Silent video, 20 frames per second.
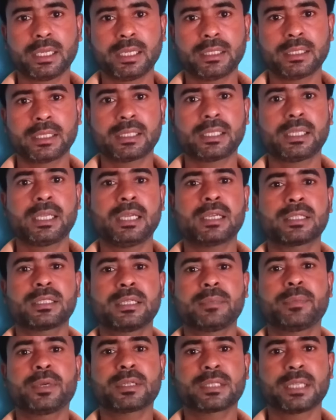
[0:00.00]
नहीं करते हैं
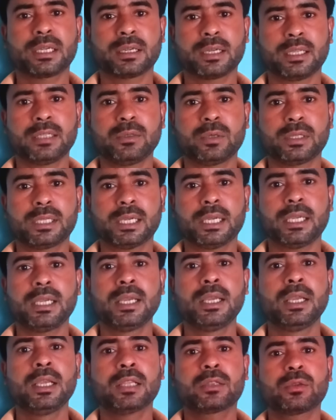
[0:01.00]
अस्सी परसेंट नहीं होता है
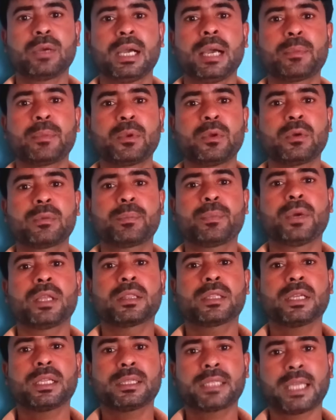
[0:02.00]
तो आप लोग
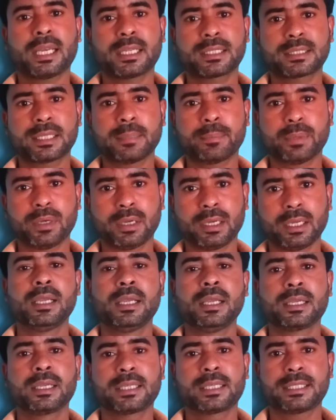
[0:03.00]
पंद्रह तारीख से पहले
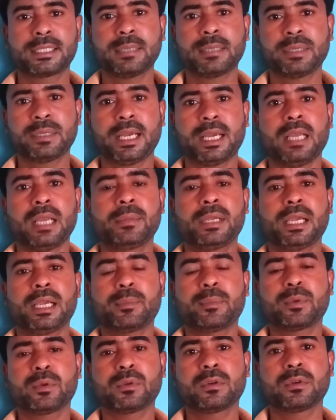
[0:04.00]
किसी भी हाल में
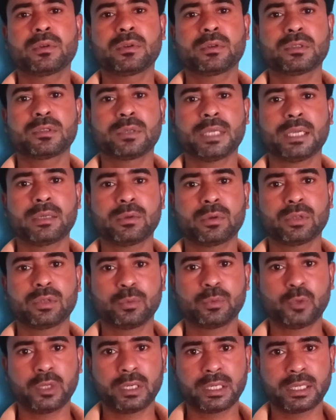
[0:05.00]
आप लोगों को जो है
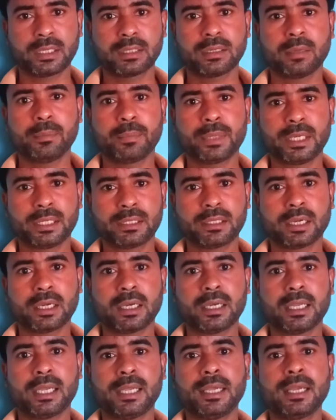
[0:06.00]
ग्रोथ मॉनिटरिंग कंप्लीट कर
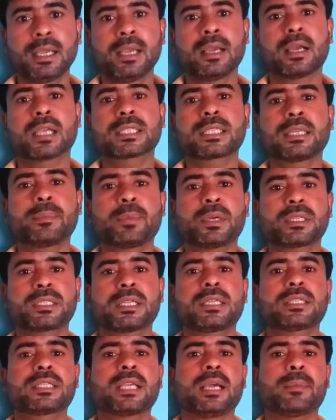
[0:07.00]
लेना है अस्सी
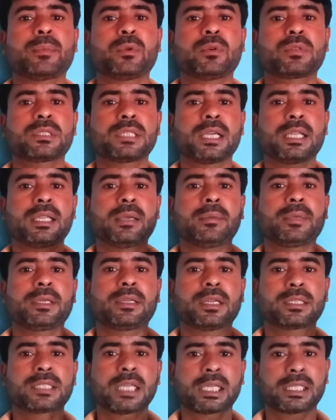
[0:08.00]
परसेंट से आप लोग ज़्यादा भी
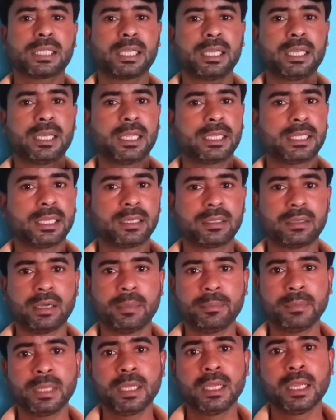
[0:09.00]
कर सकते हैं लेकिन
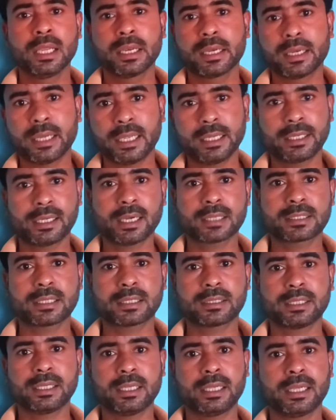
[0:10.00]
कम नहीं कर
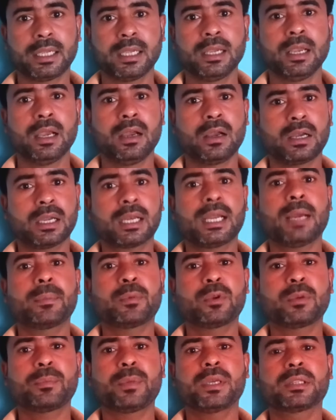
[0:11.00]
सकते हैं अगर
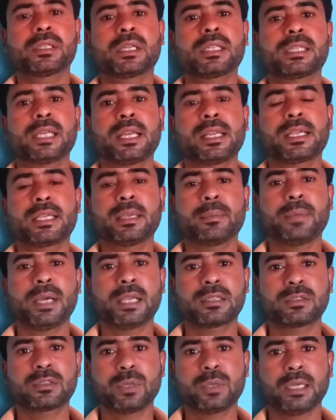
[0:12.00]
आप लोग पंद्रह तारीख के
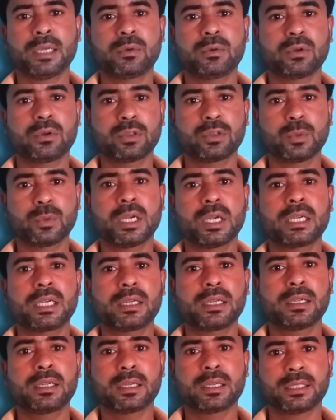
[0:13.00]
बाद जो है ग्रोथ
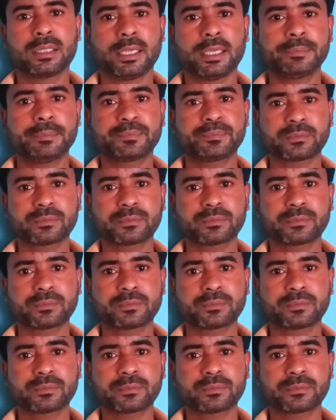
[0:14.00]
मॉनिटरिंग करते हैं